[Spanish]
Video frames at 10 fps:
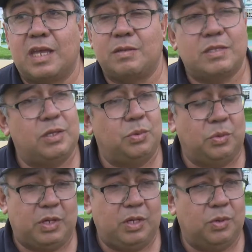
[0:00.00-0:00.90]
ha sido
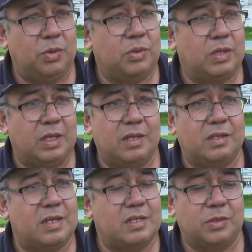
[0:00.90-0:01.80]
un giro
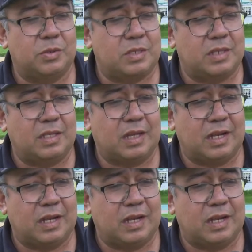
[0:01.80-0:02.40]
de 360